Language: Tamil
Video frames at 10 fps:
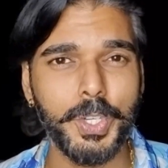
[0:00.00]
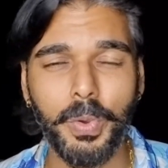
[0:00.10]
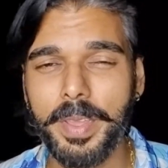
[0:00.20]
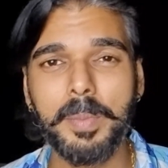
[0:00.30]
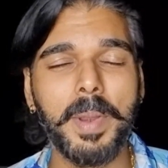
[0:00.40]

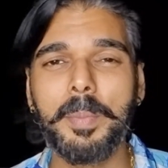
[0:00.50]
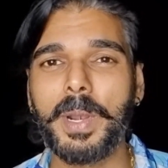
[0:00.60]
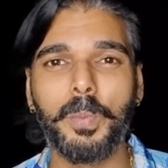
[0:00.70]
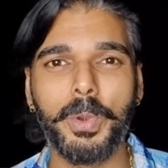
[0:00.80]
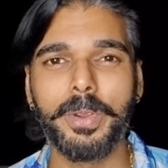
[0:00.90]
ஷோயே ப்ளே
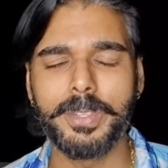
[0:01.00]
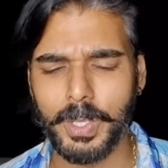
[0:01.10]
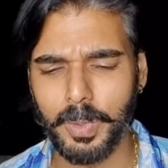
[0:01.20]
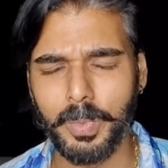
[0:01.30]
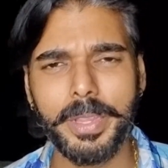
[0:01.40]
பண்ண முடியும்னு
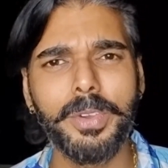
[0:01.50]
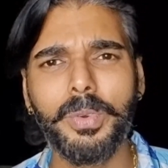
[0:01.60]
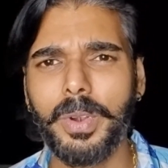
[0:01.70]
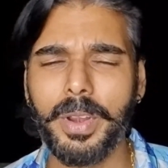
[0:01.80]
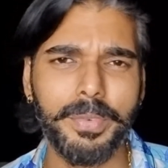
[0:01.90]
சொல்லும்போது
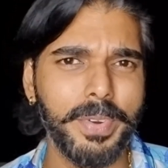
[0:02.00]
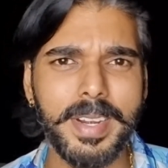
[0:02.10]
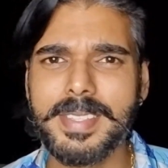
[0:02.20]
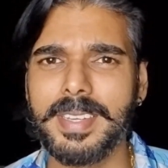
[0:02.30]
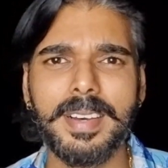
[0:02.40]
உங்களுடைய
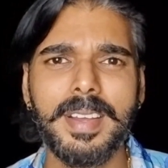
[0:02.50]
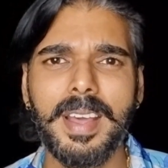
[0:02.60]
ஃப்ரெண்ட்ஸ்